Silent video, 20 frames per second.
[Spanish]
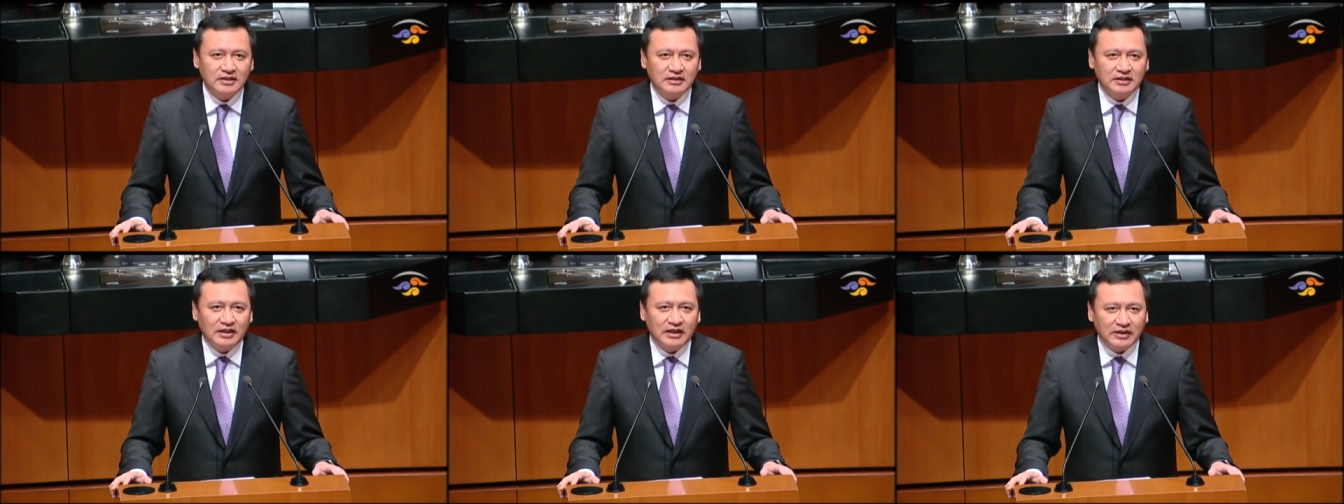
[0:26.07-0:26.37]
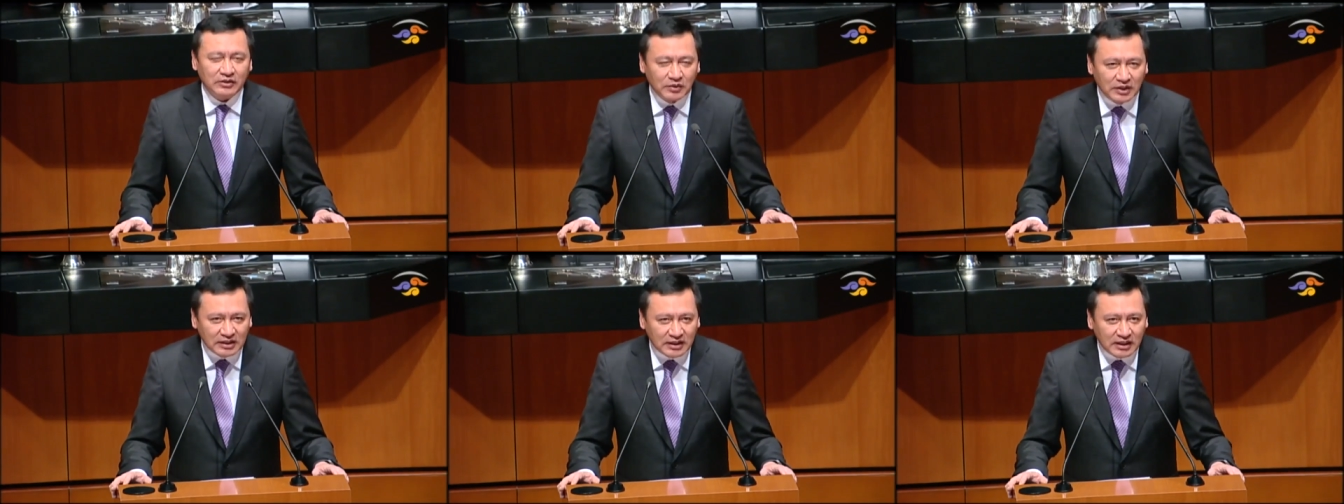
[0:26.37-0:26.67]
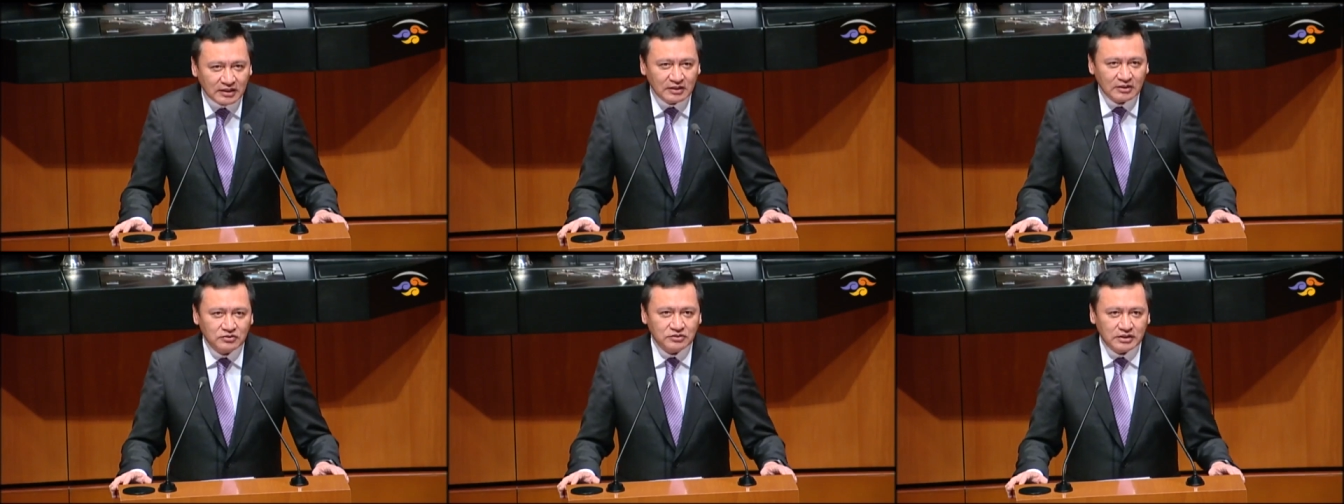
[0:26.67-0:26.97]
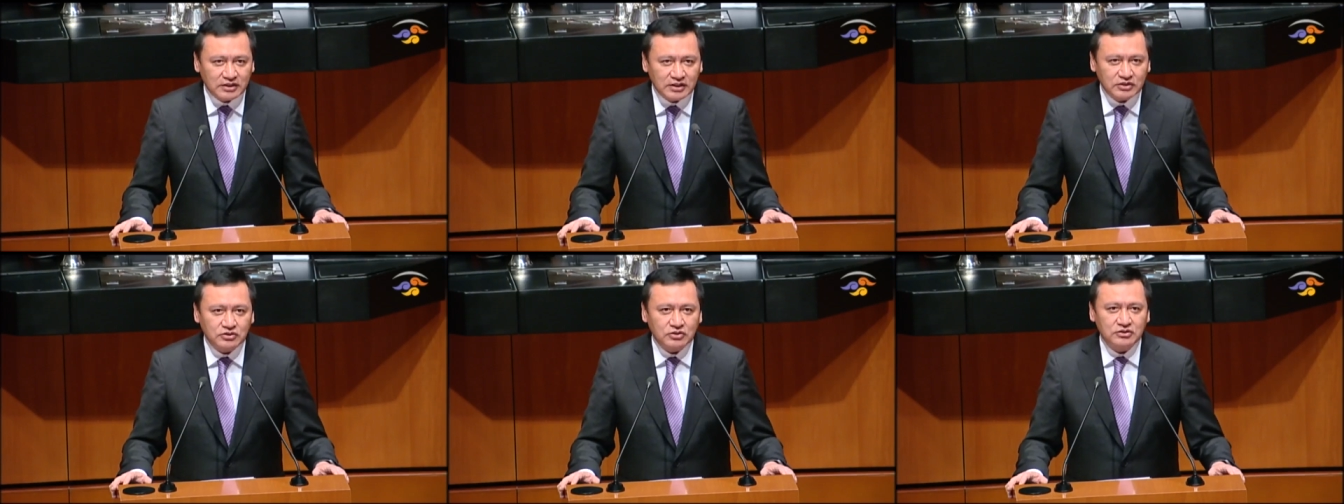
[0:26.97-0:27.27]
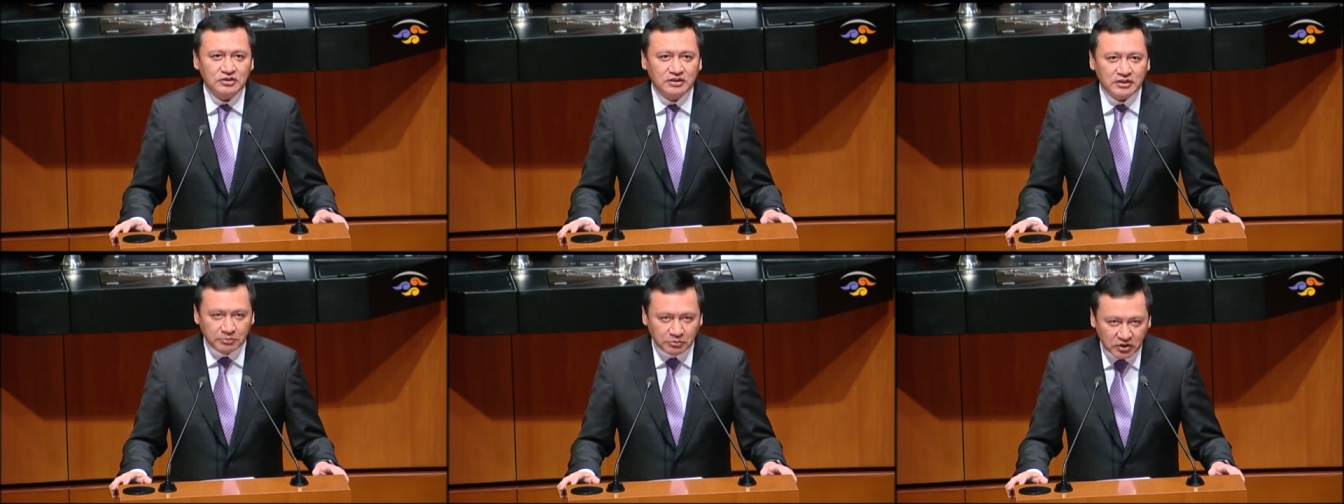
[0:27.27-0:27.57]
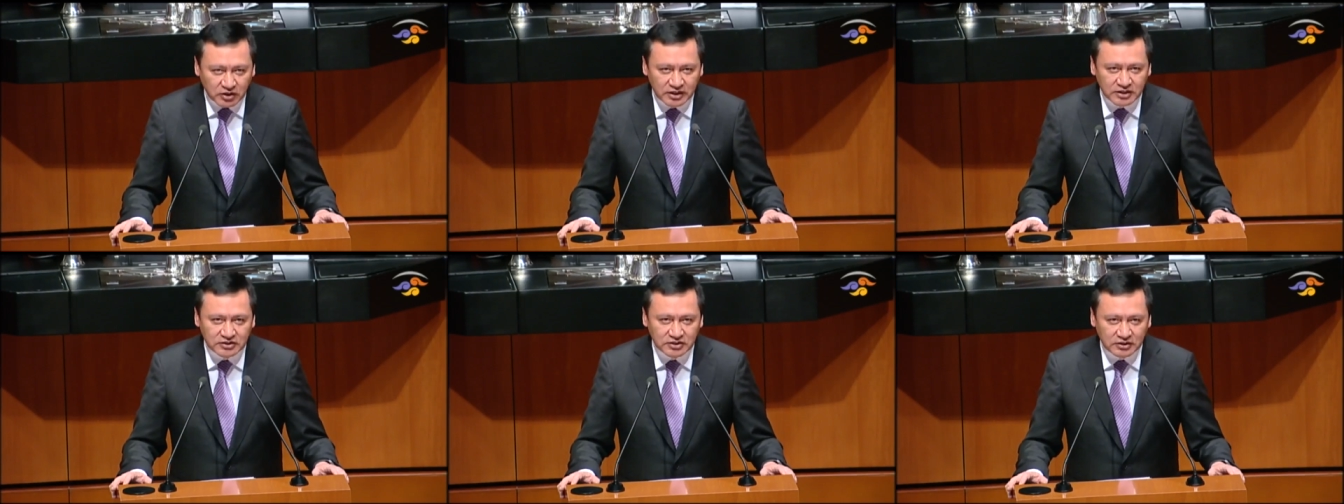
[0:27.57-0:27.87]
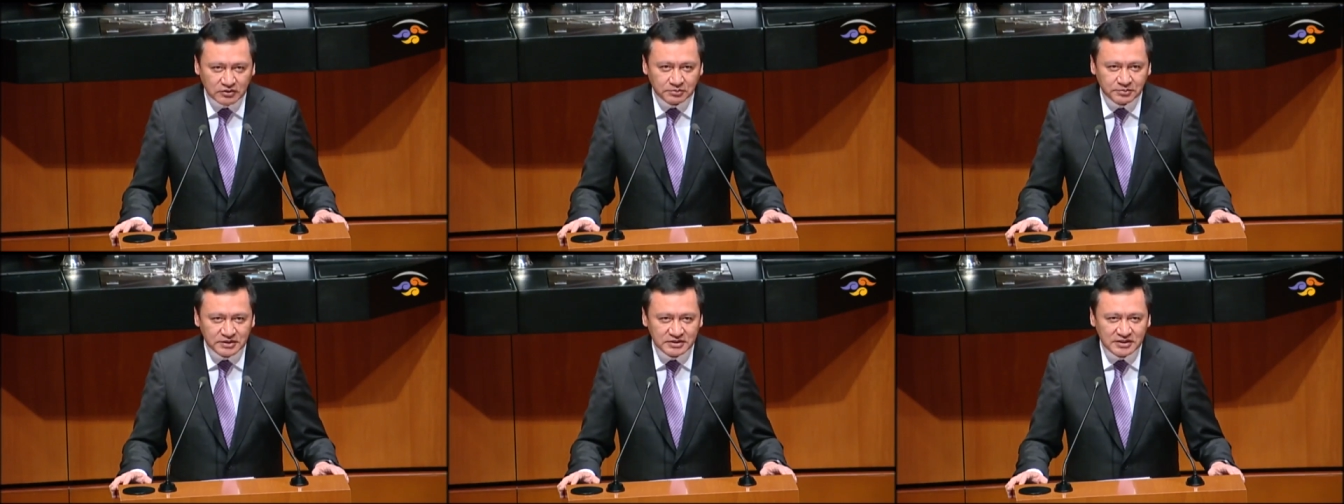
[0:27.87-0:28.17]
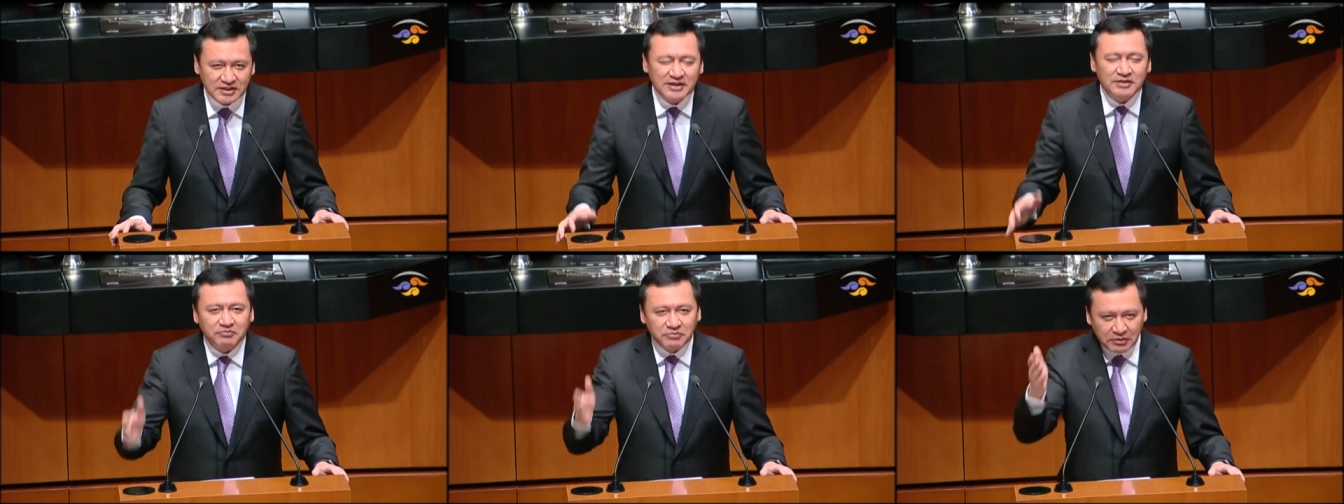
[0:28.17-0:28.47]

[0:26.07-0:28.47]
de la igualdad de los derechos entre mujeres y hombres.